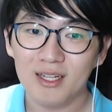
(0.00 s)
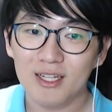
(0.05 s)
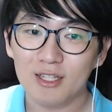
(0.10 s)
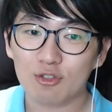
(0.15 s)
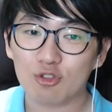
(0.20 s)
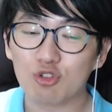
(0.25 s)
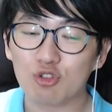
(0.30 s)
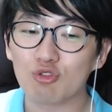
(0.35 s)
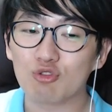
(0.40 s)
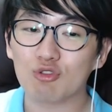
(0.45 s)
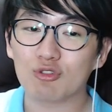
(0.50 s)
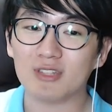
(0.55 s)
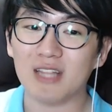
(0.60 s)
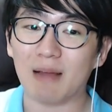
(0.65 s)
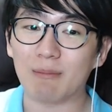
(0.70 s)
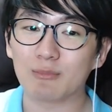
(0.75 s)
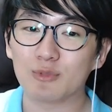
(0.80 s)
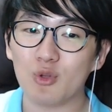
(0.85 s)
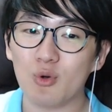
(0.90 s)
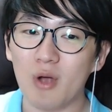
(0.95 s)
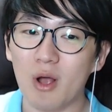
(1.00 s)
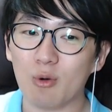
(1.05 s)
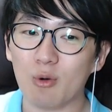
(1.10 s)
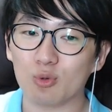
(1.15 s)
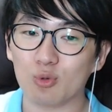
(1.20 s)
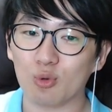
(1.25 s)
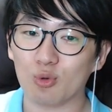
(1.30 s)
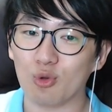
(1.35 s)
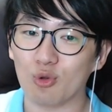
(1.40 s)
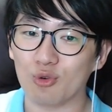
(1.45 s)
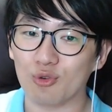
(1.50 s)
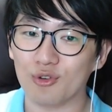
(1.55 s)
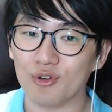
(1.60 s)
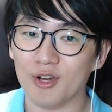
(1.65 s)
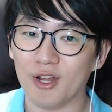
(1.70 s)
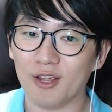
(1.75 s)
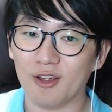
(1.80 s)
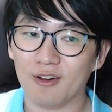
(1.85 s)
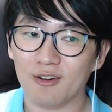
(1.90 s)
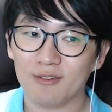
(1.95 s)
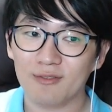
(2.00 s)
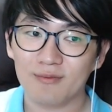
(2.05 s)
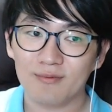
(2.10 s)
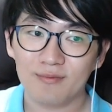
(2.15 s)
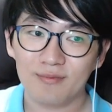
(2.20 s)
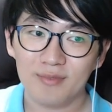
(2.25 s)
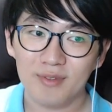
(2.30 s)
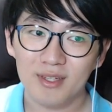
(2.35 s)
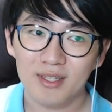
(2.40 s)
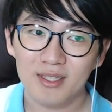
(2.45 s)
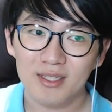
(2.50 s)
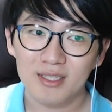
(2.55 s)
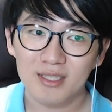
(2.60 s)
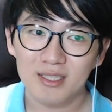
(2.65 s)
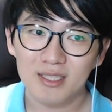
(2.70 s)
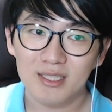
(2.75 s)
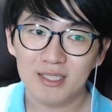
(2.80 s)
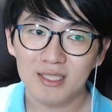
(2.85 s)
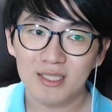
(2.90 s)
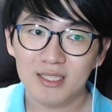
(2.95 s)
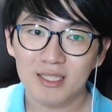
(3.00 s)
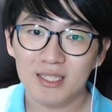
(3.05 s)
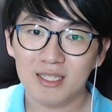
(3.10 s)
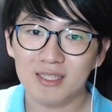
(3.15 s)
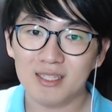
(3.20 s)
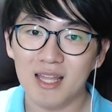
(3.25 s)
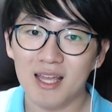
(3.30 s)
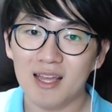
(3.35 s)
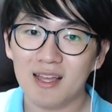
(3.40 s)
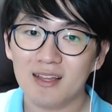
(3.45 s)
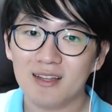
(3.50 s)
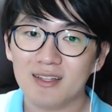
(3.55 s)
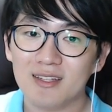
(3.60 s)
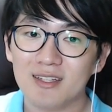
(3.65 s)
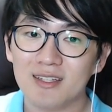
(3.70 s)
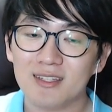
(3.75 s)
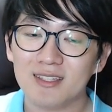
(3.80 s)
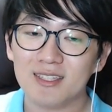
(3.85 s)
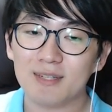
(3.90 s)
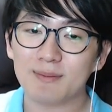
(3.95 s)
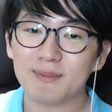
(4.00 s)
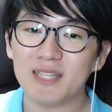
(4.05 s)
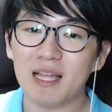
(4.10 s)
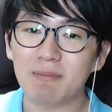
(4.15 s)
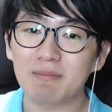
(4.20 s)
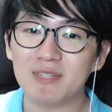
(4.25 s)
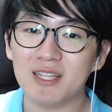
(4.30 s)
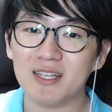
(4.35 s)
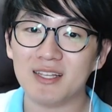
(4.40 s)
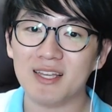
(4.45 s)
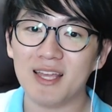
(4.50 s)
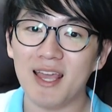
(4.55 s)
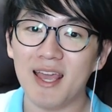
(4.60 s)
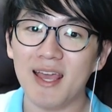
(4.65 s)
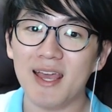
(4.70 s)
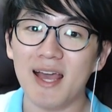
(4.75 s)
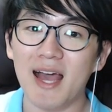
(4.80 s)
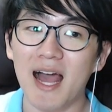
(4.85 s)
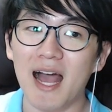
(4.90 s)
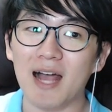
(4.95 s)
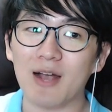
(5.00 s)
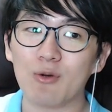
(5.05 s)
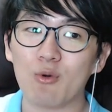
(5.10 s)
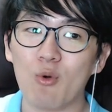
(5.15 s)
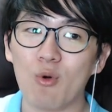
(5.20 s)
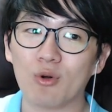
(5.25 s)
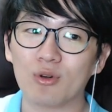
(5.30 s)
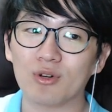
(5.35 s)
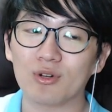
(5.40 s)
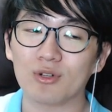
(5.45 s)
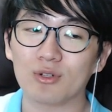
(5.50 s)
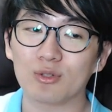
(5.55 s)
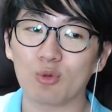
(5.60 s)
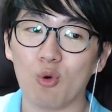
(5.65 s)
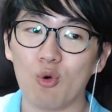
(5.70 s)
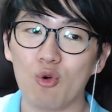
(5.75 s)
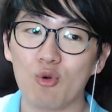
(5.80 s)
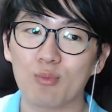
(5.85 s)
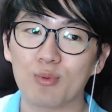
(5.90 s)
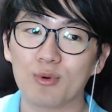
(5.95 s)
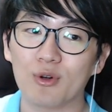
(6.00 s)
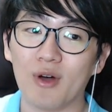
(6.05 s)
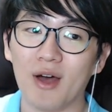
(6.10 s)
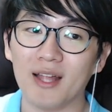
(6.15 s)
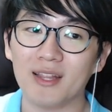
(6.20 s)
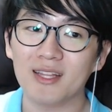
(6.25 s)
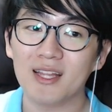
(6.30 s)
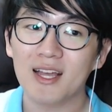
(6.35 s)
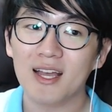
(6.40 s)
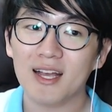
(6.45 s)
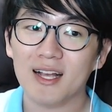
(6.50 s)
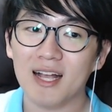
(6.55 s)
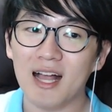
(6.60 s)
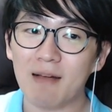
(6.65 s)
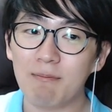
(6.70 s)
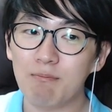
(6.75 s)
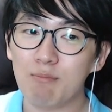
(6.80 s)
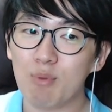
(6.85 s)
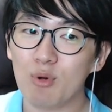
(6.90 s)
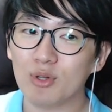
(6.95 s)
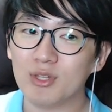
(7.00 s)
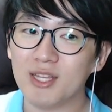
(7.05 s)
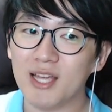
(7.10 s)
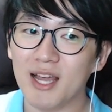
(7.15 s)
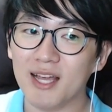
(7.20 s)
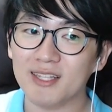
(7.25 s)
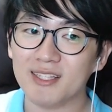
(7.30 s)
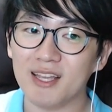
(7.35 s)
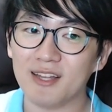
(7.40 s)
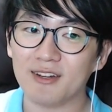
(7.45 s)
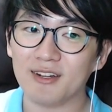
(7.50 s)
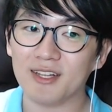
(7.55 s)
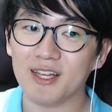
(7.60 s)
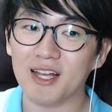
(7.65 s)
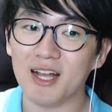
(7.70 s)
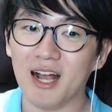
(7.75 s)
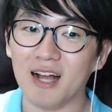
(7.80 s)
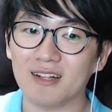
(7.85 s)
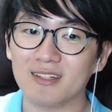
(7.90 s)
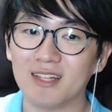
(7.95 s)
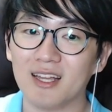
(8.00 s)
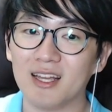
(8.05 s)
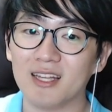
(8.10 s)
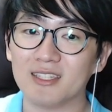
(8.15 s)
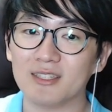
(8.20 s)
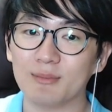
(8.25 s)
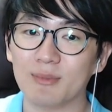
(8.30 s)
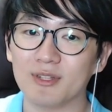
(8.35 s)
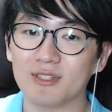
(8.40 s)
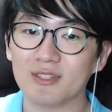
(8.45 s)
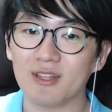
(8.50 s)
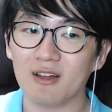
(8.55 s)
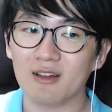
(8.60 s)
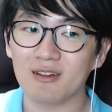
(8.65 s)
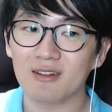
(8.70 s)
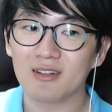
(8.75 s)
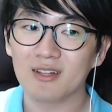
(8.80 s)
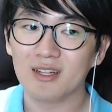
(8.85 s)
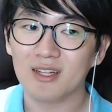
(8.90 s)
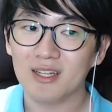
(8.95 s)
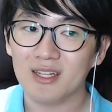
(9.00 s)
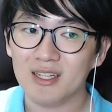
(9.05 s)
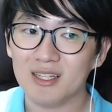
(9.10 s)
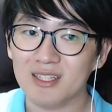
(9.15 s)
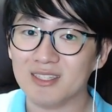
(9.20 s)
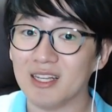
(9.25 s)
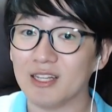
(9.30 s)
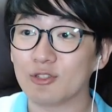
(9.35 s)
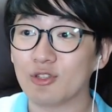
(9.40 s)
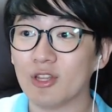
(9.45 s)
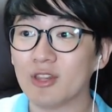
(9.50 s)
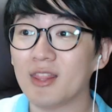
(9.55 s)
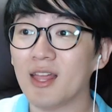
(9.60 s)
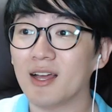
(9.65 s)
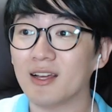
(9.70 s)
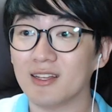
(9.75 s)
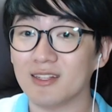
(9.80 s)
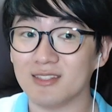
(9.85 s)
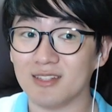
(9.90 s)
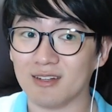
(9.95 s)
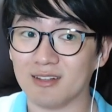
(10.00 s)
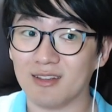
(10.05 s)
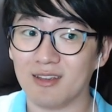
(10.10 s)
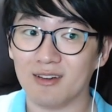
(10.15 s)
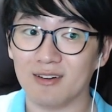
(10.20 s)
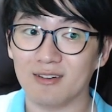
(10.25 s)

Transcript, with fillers: 중국 남송하고도 교류를 해요. 근데 13세기에 앙코르를 도읍으로 한 캄보디아의 세력이 강대해지면서 이제 쇠퇴하기 시작해요.